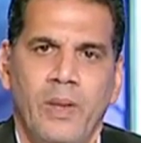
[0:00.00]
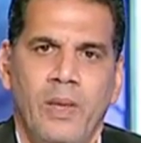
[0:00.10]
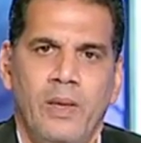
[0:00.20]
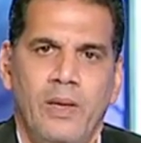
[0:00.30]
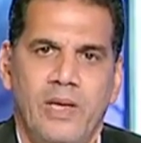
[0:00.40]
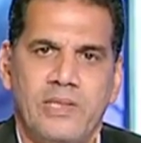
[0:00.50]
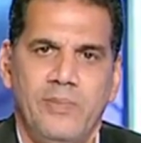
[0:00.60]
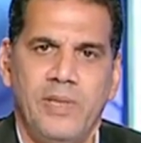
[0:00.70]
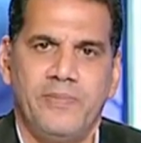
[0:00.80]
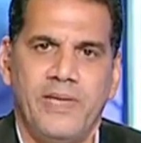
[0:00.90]

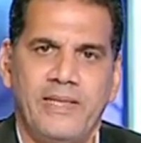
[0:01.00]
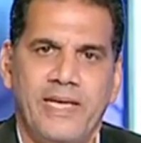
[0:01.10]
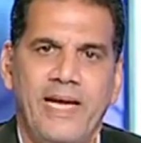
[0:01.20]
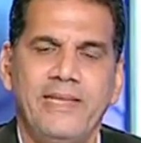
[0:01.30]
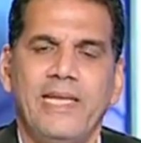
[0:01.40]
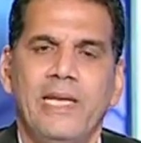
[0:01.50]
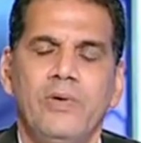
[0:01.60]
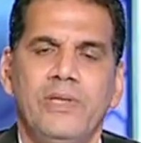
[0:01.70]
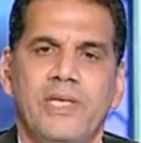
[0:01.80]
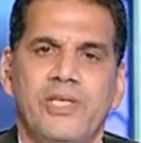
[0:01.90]
العصبيه بتاعتك حتى لو
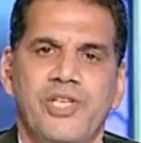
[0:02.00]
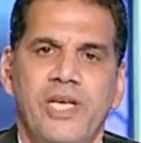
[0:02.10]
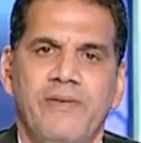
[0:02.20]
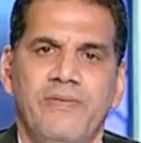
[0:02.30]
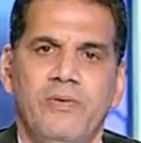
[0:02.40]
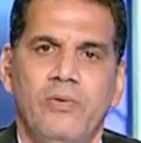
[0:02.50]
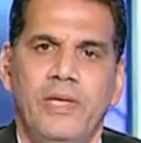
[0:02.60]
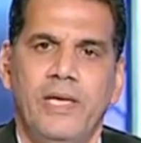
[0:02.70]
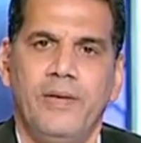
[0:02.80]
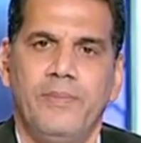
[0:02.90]
انت شايف انه
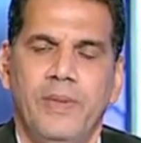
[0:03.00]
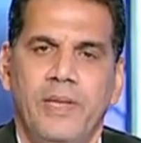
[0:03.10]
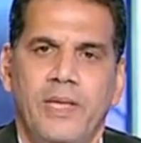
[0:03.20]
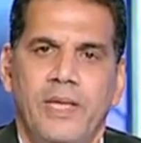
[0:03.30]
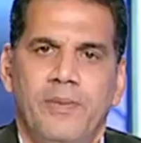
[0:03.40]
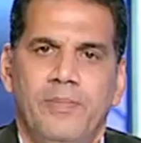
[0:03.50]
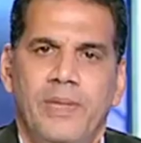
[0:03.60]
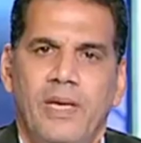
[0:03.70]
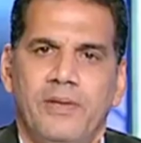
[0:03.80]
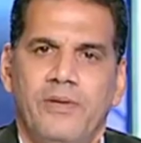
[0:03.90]
اللاعب
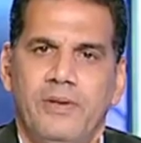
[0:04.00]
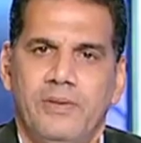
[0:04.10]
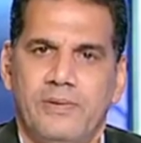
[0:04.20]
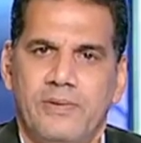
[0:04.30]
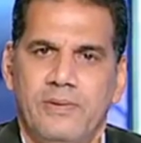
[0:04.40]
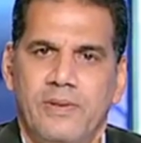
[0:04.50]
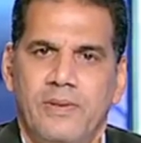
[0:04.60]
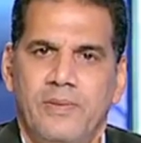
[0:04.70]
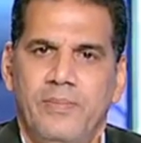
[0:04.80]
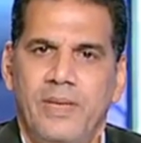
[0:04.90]
بيعترض
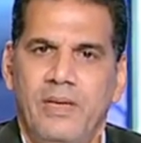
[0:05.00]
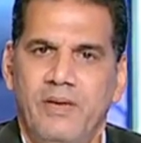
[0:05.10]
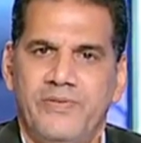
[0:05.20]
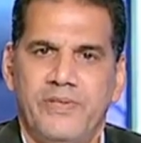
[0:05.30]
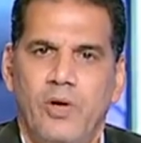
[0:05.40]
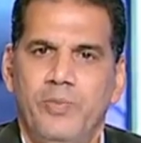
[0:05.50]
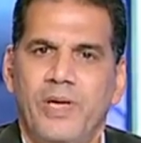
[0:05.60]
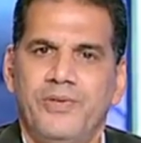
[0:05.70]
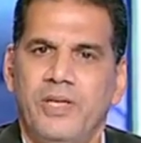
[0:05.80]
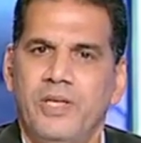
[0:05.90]
باللفظ او
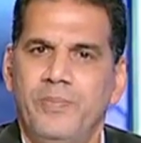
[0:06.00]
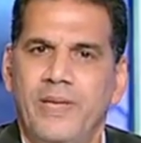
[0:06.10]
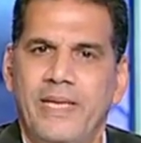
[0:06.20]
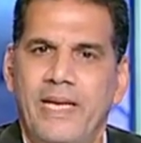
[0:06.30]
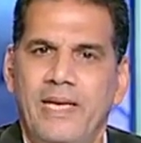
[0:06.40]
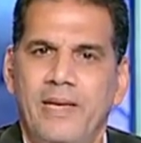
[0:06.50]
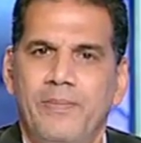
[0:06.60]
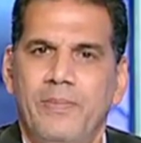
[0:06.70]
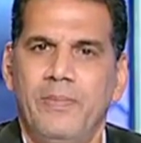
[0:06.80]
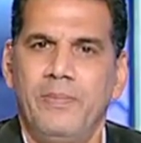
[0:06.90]
بيعترض بالكلام
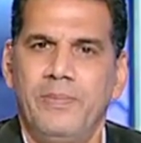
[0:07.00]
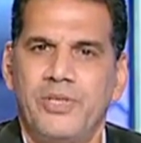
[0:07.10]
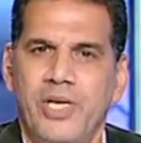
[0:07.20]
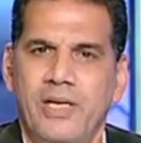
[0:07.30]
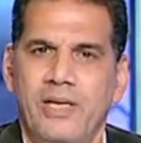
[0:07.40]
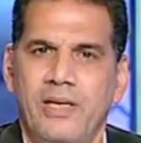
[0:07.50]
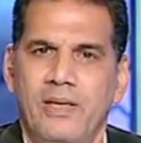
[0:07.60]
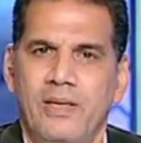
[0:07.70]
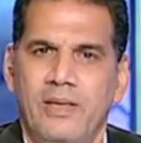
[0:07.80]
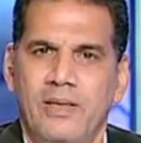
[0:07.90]
بشكل
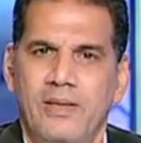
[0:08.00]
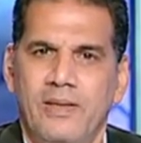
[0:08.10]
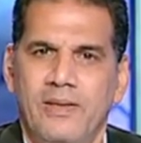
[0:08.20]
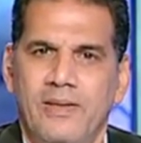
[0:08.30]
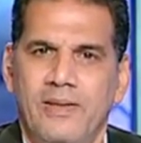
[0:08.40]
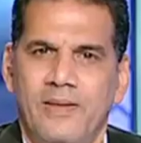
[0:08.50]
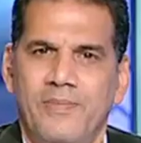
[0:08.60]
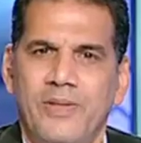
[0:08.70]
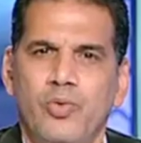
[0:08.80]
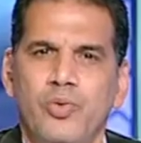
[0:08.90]

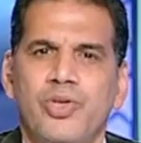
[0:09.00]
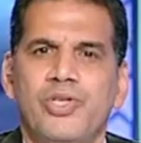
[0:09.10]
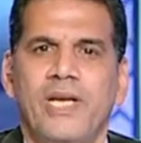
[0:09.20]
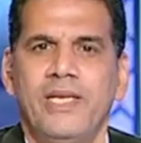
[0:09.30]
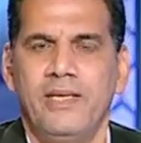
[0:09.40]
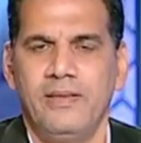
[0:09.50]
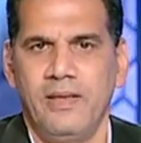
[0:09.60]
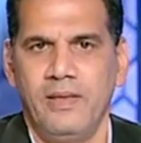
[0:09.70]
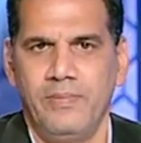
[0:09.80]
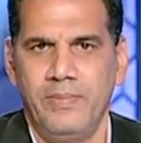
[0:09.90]
ما تردش عليه
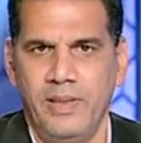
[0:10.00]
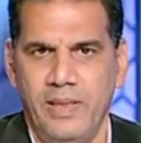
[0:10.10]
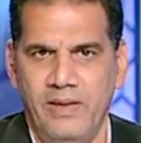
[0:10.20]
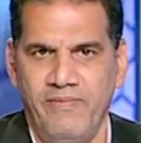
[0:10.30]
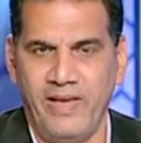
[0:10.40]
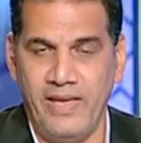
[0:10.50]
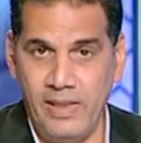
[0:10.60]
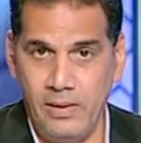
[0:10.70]
انت بالانفعال